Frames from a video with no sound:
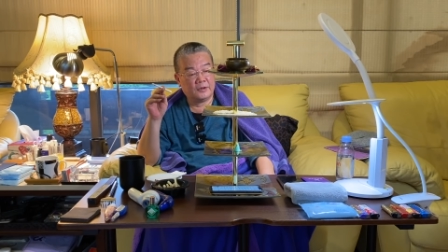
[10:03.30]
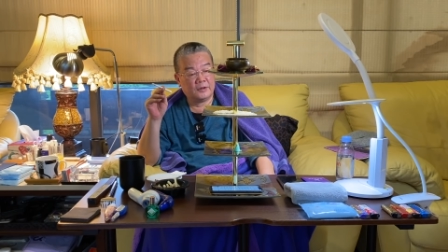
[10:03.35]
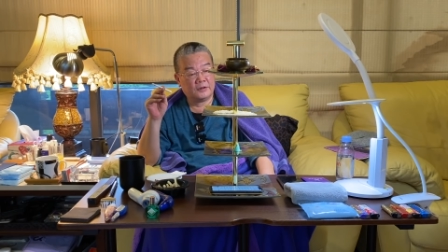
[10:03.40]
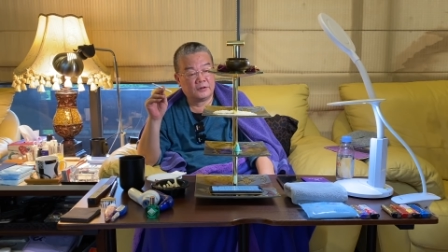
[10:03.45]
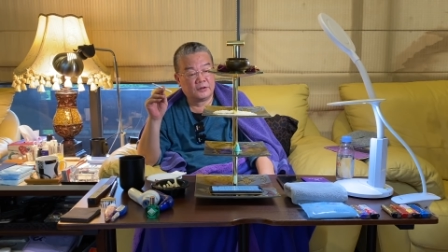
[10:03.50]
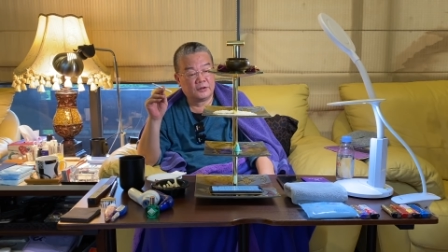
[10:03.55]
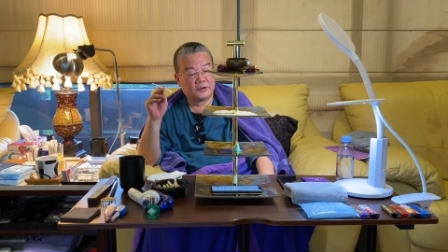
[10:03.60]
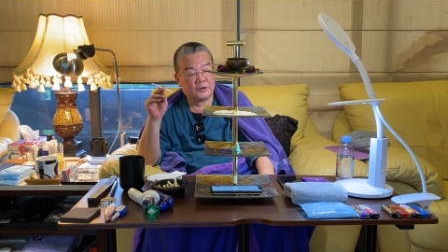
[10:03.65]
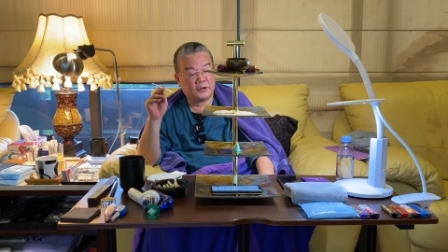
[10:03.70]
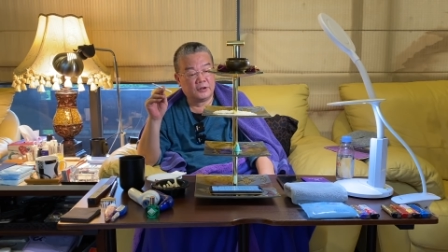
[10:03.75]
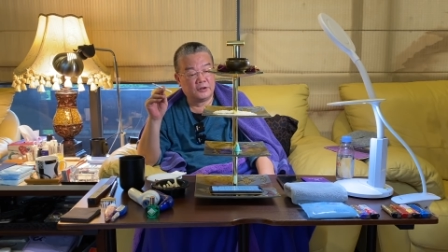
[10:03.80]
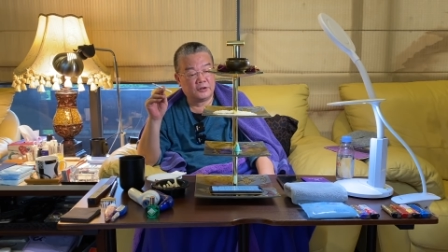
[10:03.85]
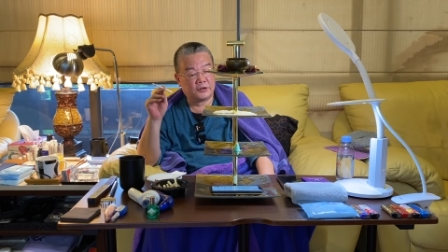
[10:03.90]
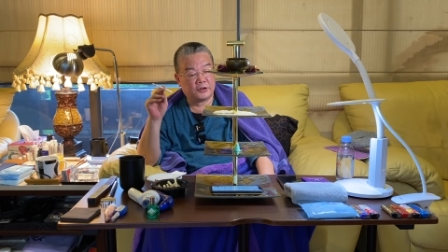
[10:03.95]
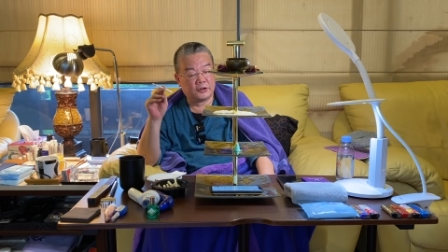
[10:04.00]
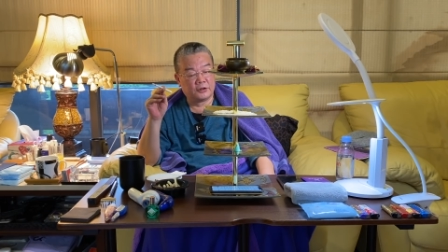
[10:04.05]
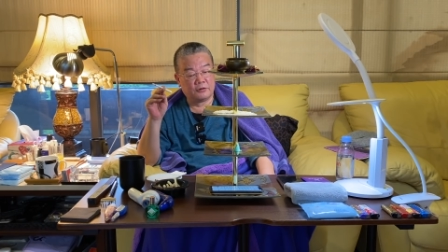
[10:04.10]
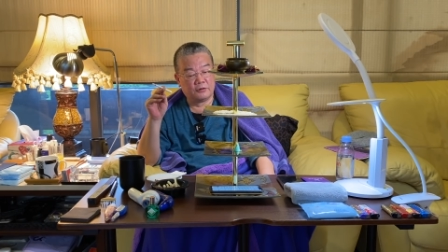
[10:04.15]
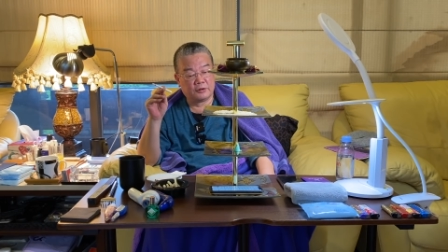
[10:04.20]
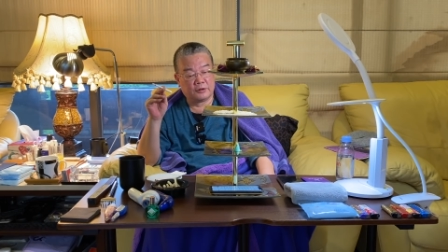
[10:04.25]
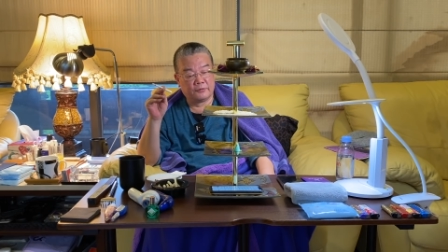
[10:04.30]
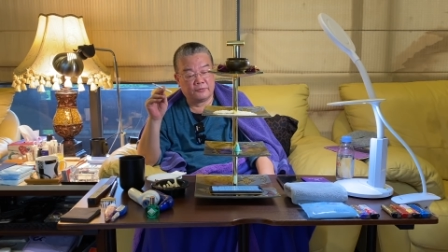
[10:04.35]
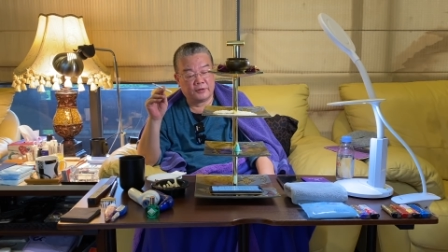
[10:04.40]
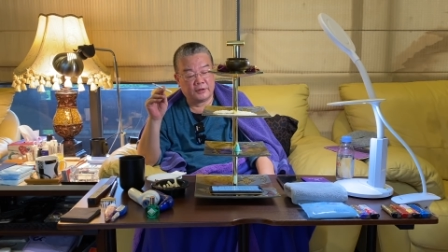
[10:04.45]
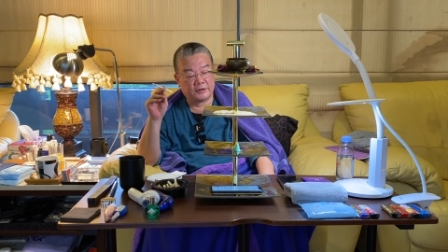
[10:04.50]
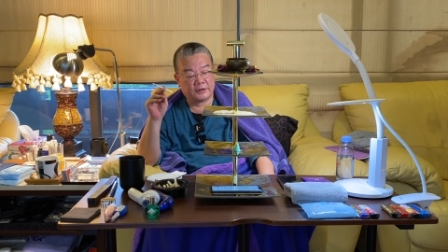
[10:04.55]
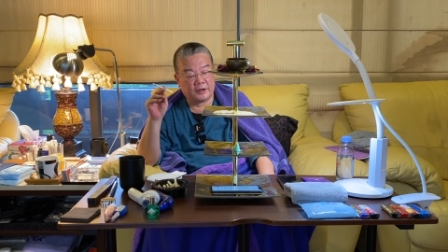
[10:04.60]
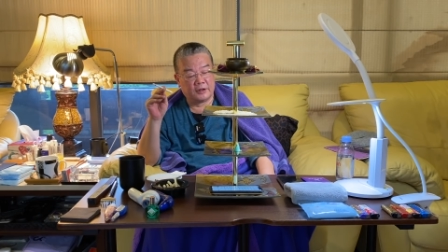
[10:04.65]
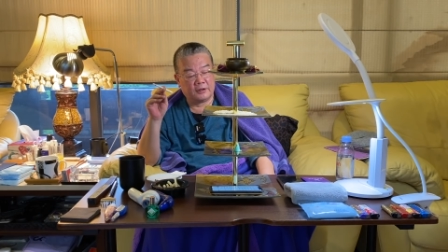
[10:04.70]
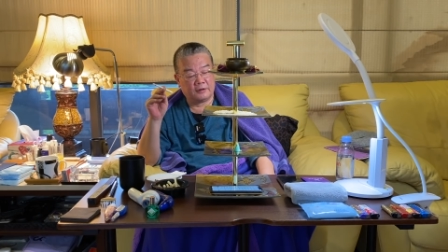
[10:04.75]
这个结构一个非
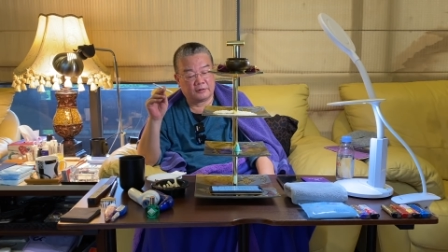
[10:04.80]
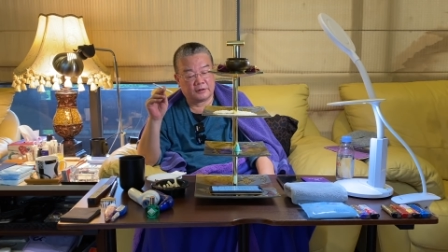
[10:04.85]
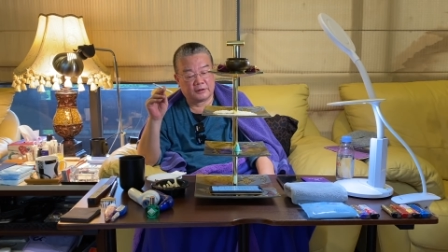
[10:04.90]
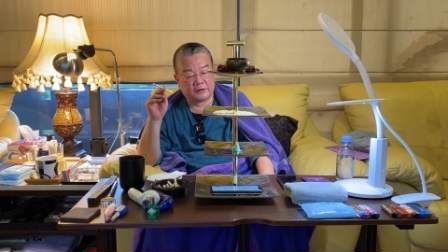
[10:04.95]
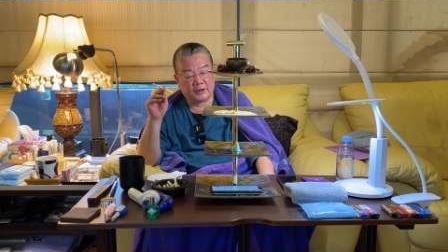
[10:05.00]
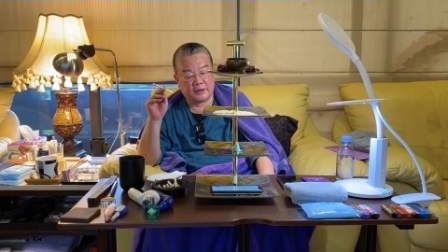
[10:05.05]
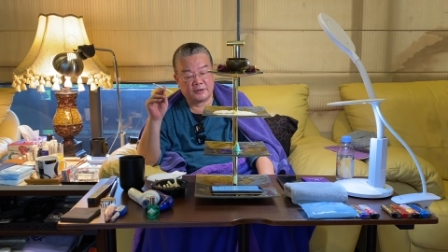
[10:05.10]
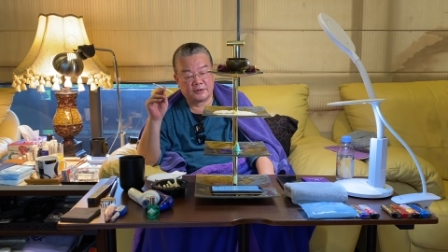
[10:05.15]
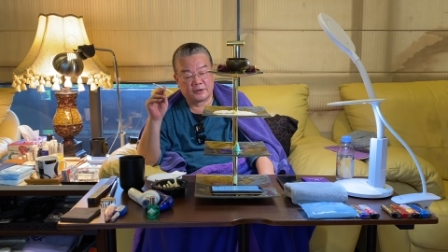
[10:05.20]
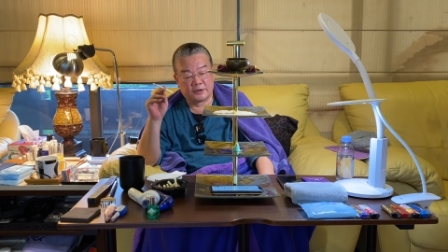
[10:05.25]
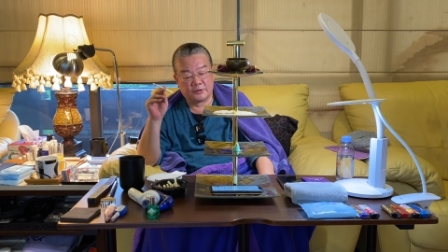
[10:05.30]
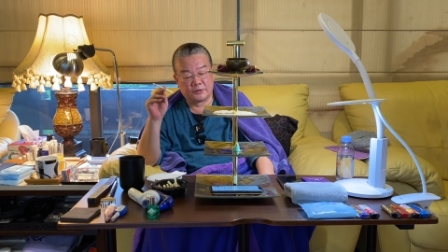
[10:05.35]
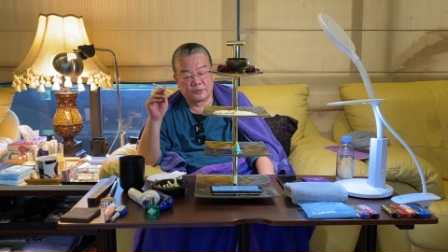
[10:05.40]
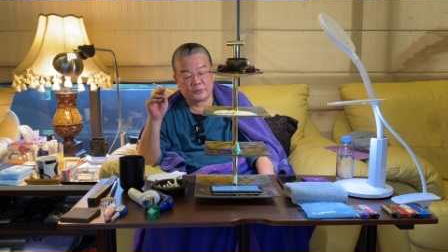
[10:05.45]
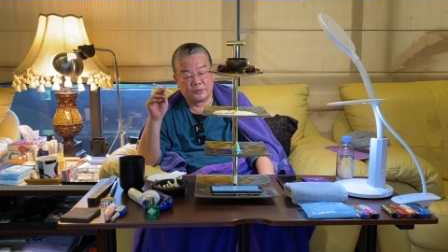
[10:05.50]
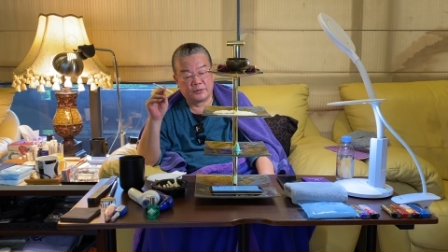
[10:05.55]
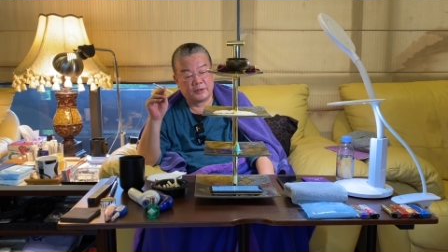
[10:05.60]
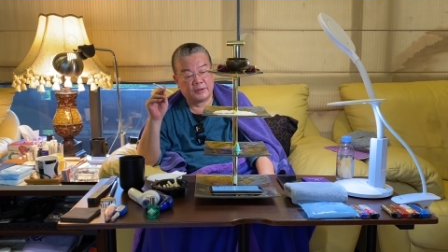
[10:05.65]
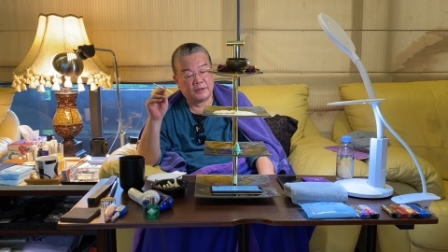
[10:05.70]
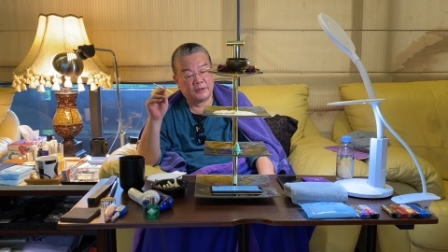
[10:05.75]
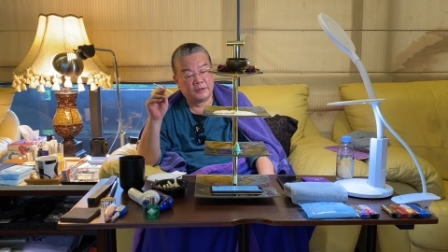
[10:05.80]
常好的坛城出来。